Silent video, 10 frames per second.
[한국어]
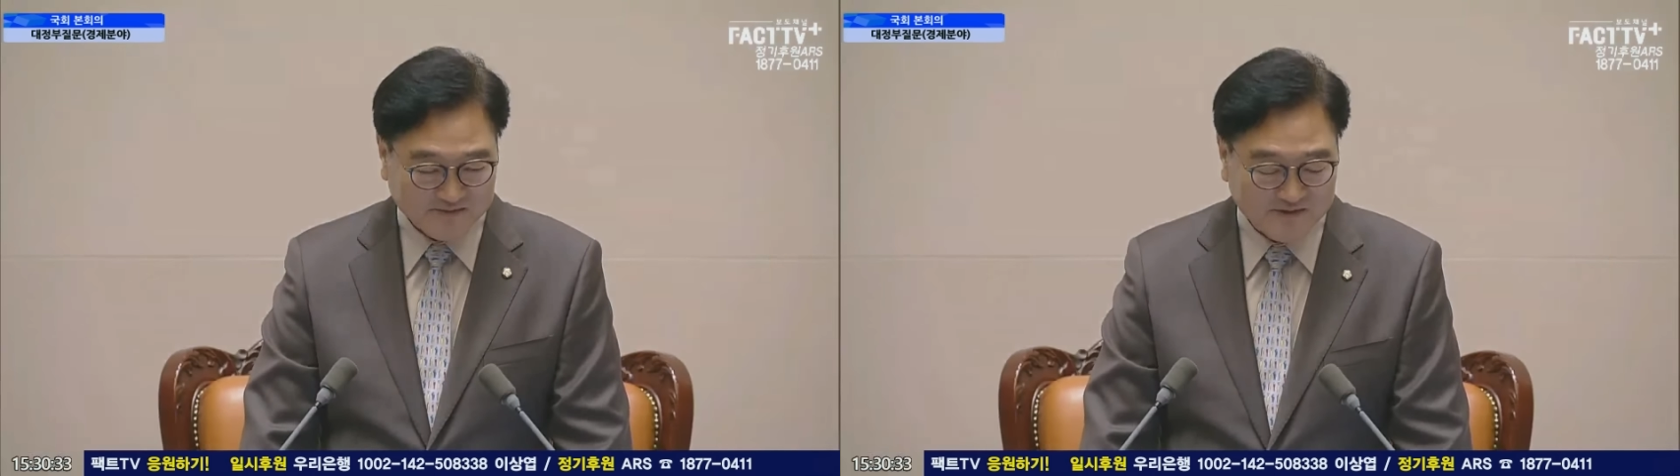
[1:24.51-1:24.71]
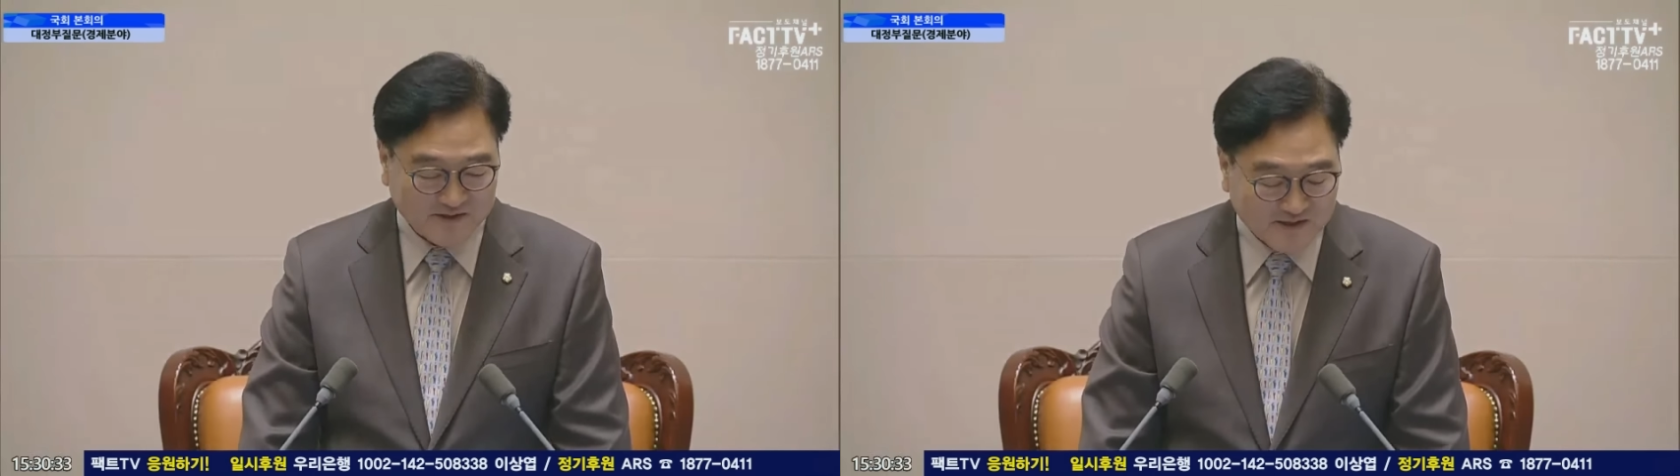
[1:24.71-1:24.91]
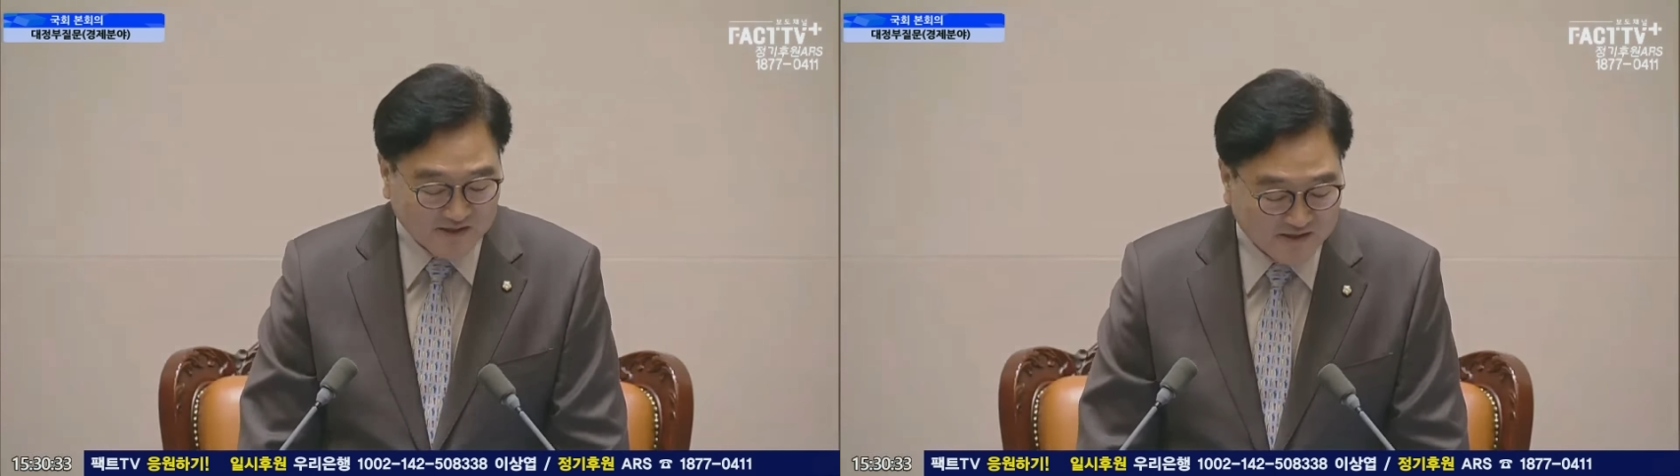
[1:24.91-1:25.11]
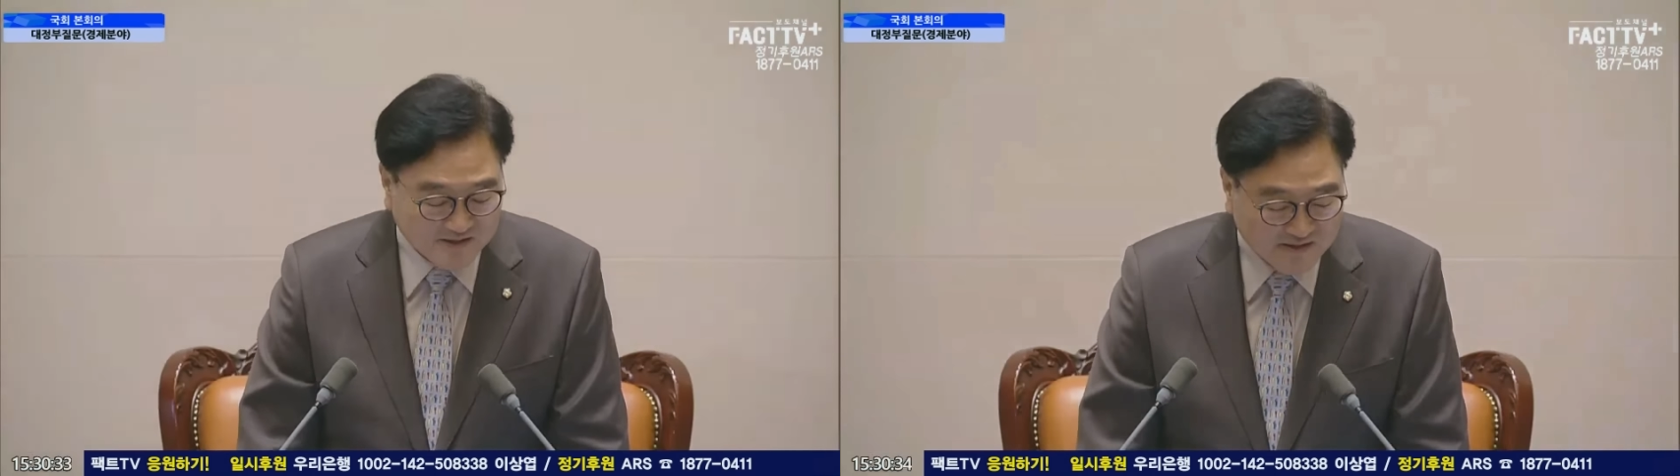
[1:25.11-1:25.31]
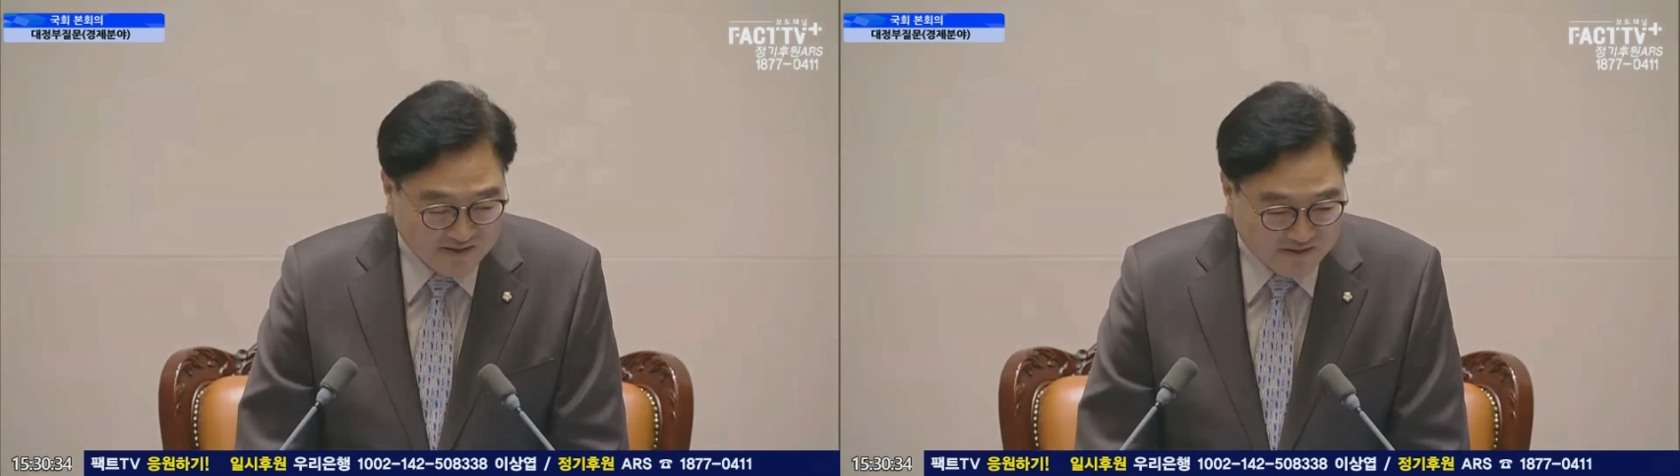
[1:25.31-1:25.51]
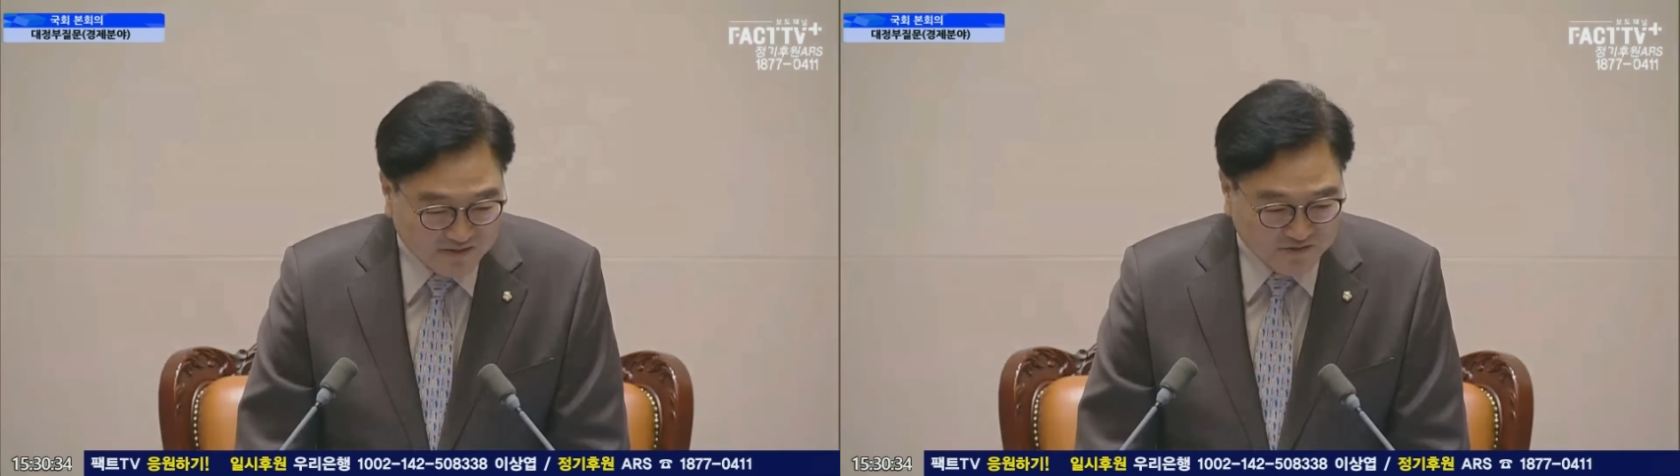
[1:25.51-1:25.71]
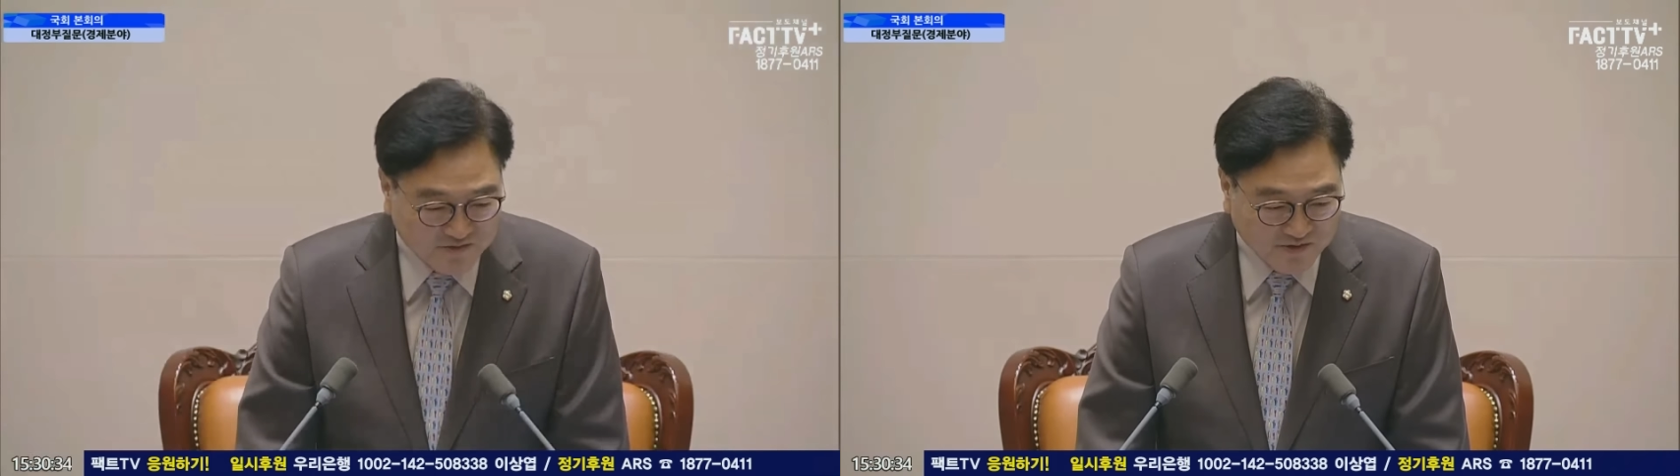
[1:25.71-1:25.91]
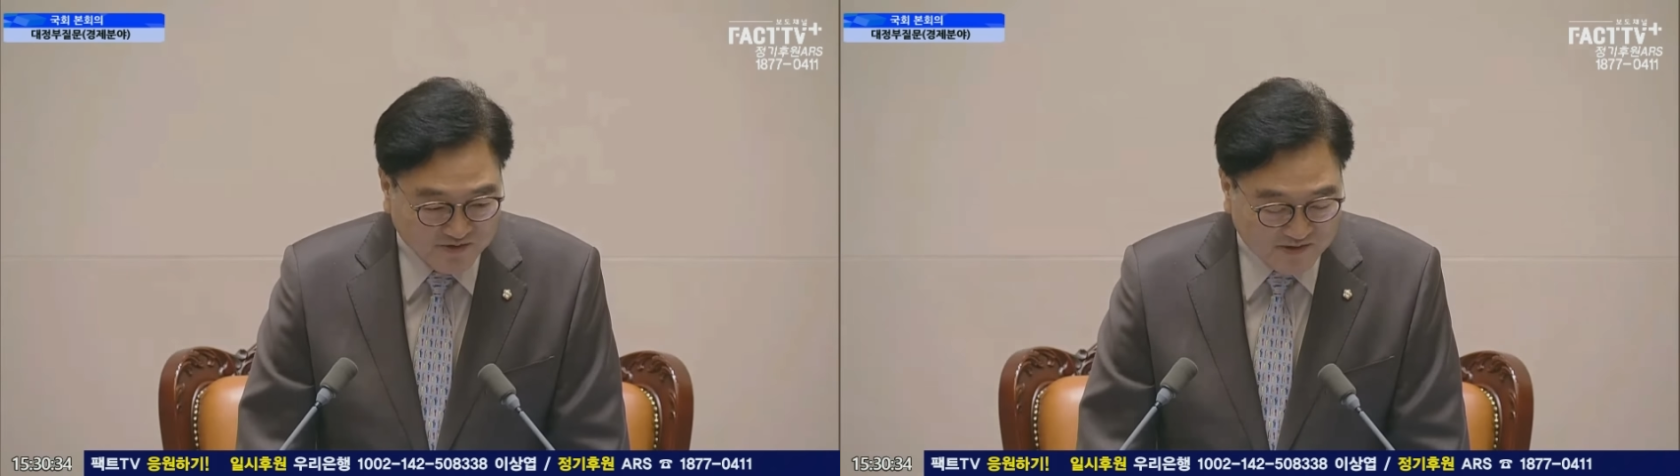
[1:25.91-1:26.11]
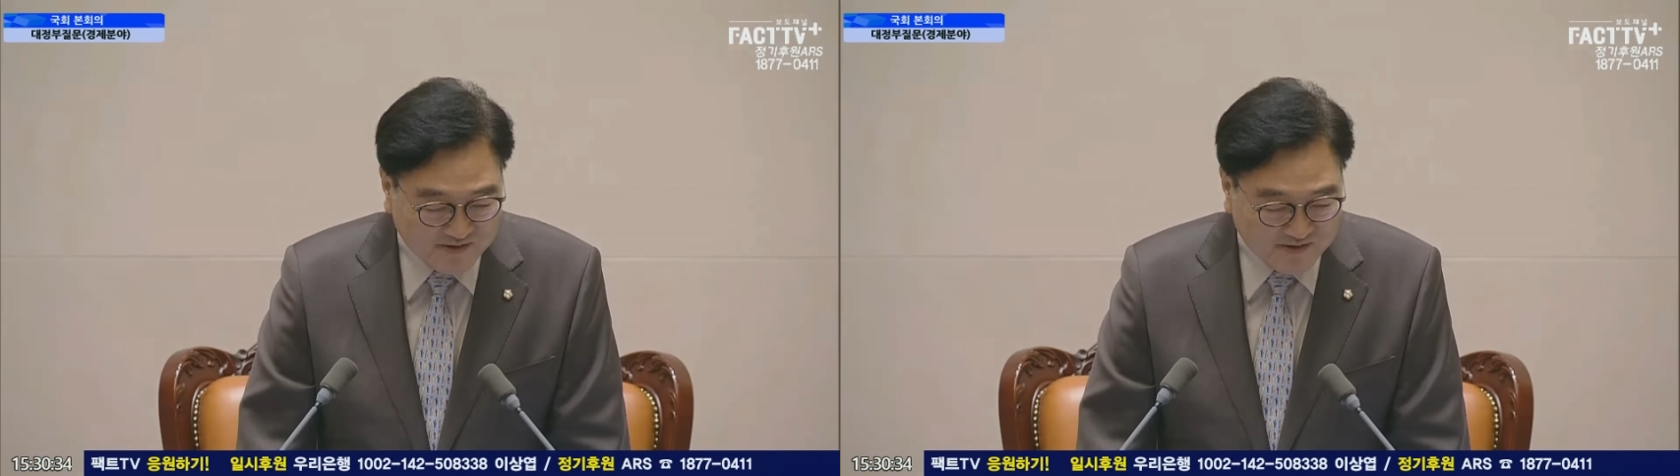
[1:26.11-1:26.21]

우리 저 추경호